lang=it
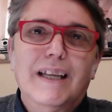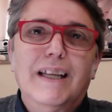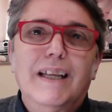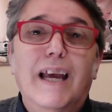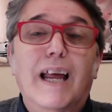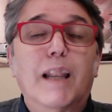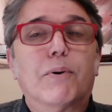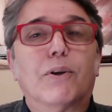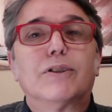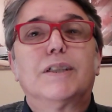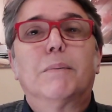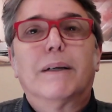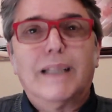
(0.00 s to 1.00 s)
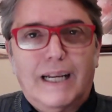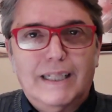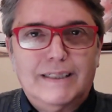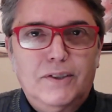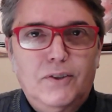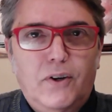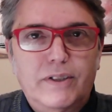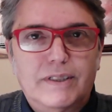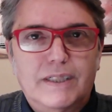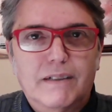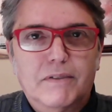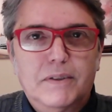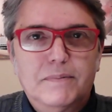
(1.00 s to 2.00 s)
e alla prossima da Alessandro
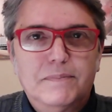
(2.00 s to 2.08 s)
Restivo.